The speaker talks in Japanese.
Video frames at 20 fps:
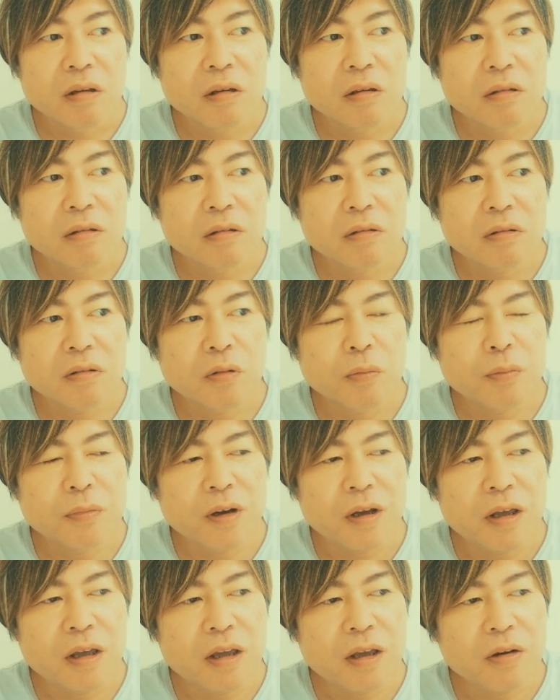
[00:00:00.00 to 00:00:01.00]
えっ、ー、と、
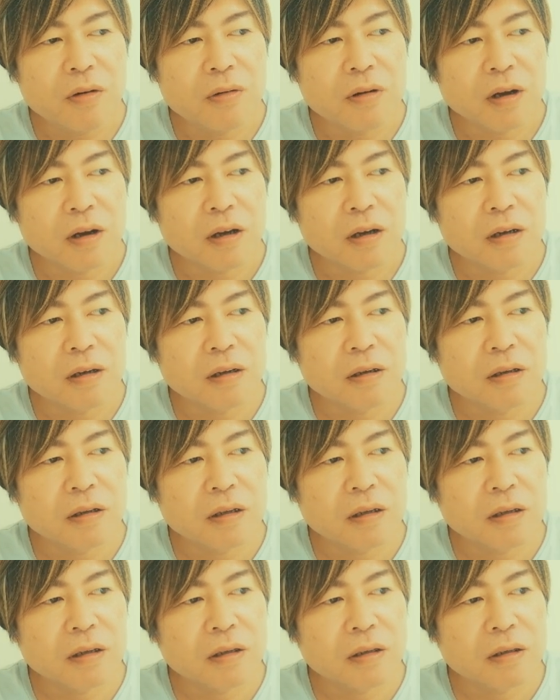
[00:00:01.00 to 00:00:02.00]
前、ほら、
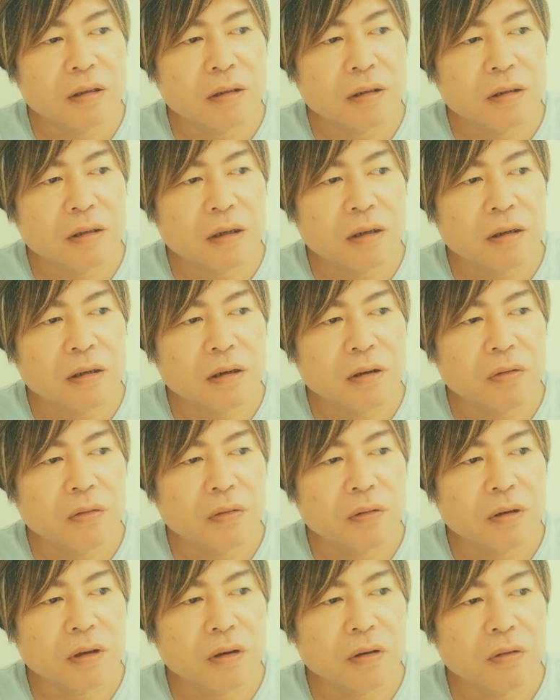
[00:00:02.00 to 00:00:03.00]
誰か
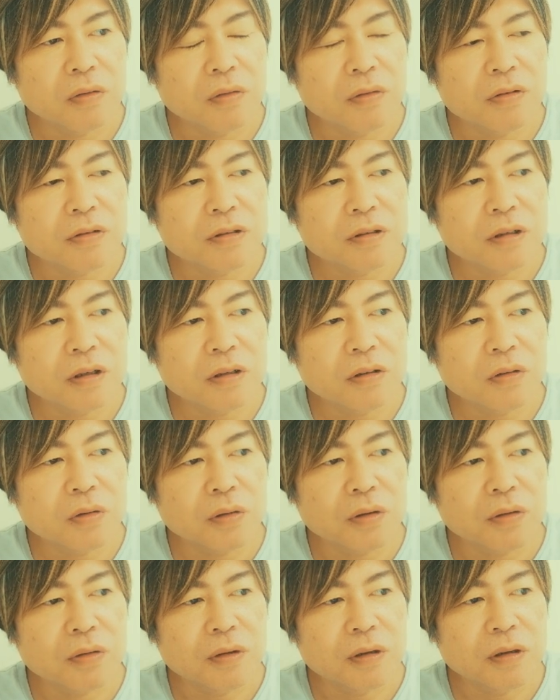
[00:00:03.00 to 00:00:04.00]
の結婚した
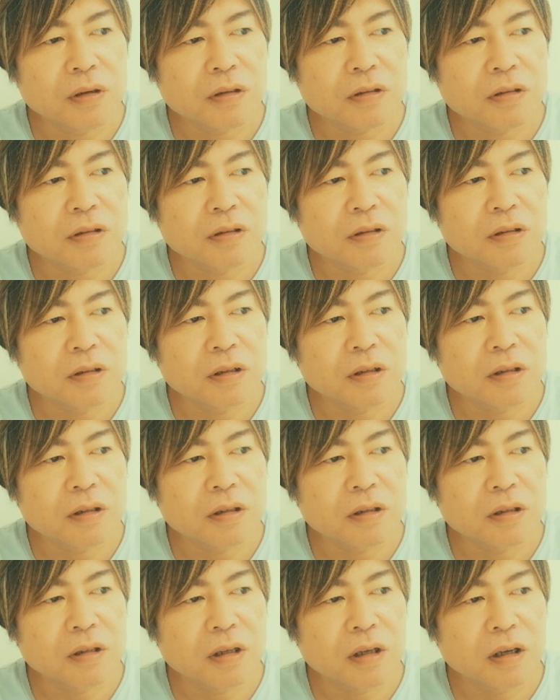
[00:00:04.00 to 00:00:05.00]
時の話になっ
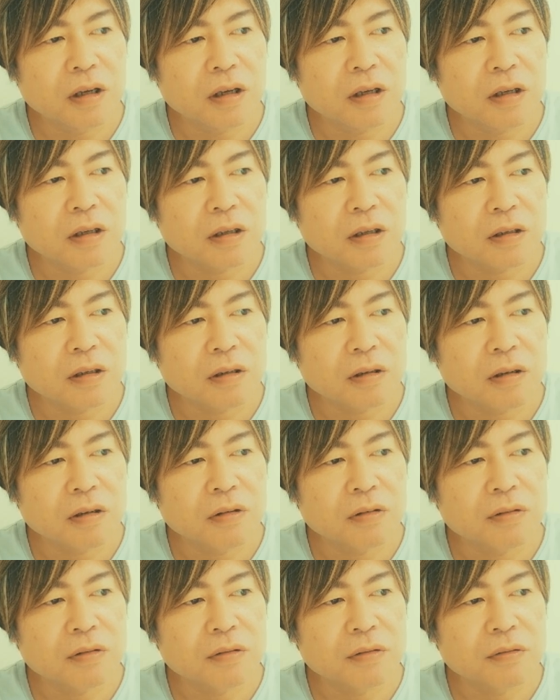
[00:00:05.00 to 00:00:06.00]
て、
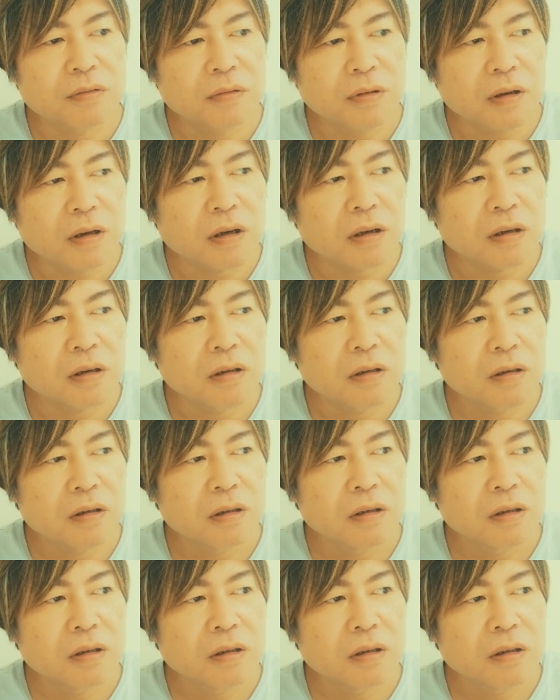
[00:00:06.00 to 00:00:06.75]
健君は、